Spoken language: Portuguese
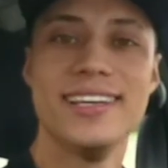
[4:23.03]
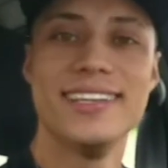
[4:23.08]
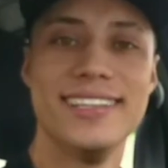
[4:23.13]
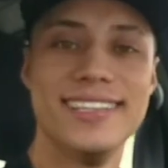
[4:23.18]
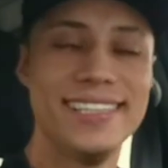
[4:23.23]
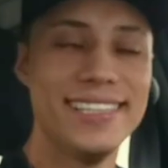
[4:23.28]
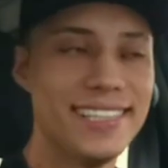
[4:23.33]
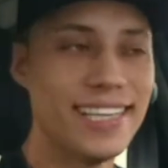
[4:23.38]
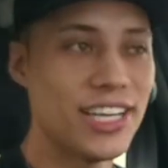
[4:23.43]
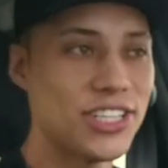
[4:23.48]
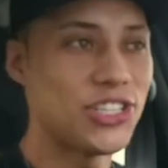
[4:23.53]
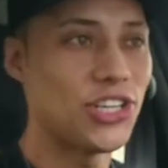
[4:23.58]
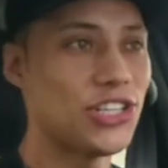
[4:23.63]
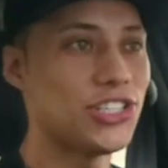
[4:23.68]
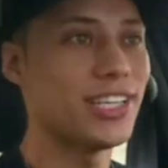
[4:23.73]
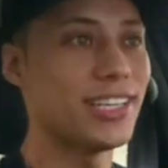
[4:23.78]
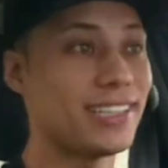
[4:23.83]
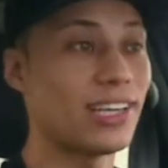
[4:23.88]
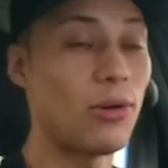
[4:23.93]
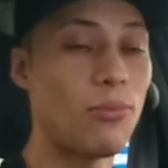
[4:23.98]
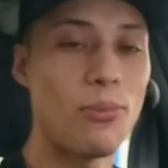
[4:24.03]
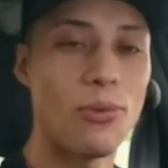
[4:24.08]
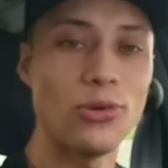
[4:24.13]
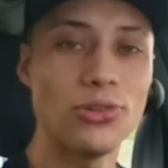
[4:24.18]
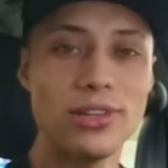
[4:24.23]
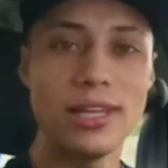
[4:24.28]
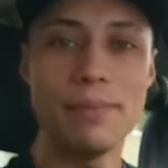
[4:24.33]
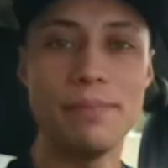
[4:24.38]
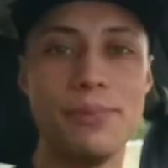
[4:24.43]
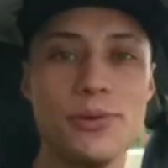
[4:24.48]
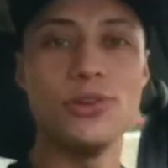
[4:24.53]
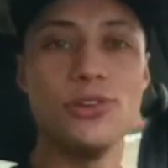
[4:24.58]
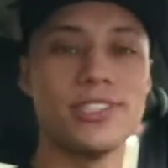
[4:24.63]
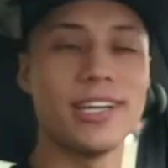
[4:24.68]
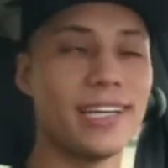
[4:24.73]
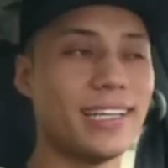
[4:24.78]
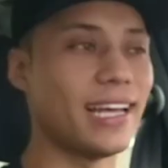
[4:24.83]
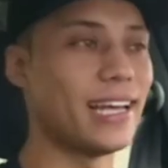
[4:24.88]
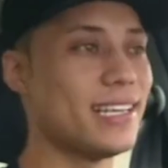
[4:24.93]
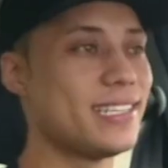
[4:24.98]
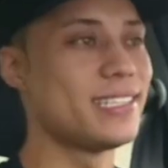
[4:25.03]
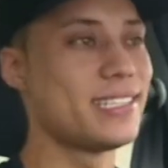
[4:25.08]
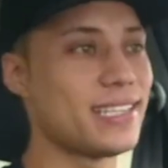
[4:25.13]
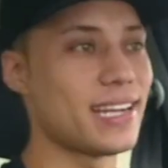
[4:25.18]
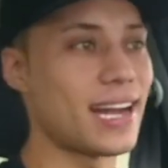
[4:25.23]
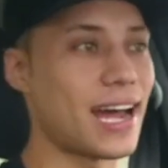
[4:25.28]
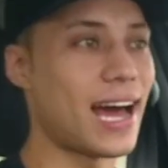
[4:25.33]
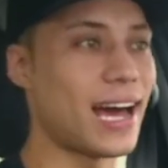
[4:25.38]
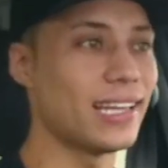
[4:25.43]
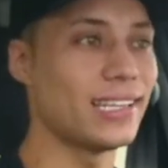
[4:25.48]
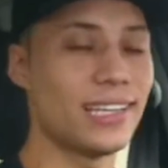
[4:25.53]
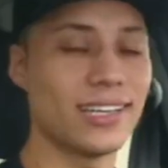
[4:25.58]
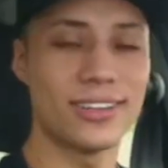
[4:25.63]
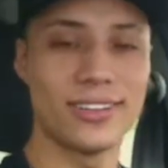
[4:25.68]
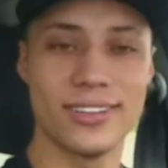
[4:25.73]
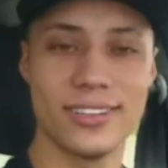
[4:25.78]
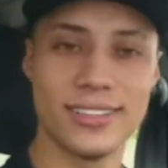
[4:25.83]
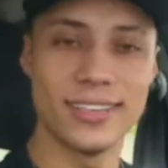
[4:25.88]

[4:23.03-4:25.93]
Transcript: E a gente já tá um bom tempinho já na estrada.